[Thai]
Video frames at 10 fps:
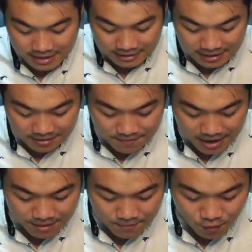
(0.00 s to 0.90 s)
ซิกมา
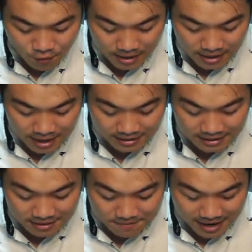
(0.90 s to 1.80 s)
โมเมนต์ไอ
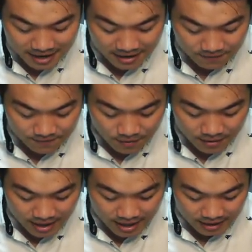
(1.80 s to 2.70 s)
ซิกมา
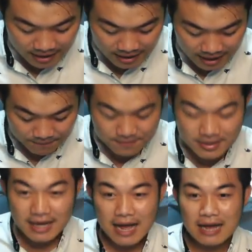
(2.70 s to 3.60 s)
fx นะครับ มี
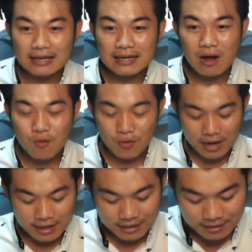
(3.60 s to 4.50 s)
ค่าเท่ากั
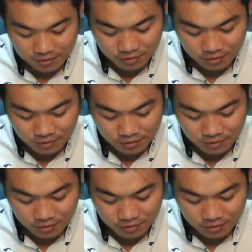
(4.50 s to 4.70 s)
นกับ